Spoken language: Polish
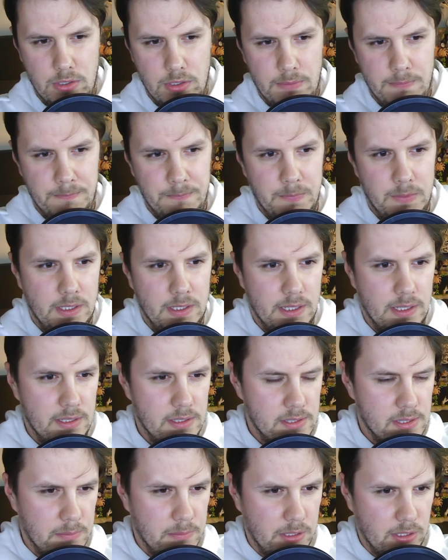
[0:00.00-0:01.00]
Y, ja
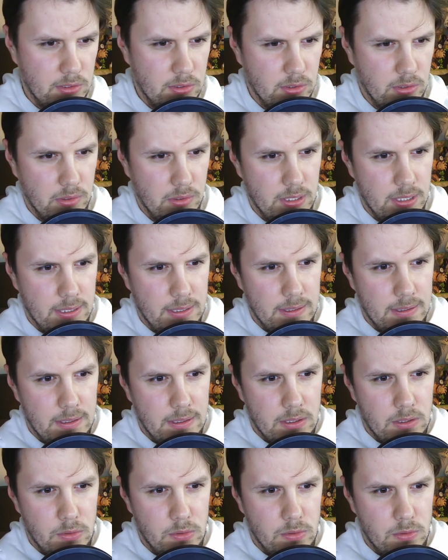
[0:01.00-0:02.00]
jestem na to
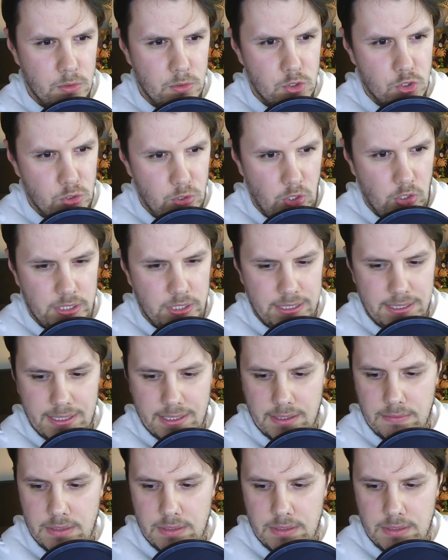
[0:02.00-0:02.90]
uczulony, tak?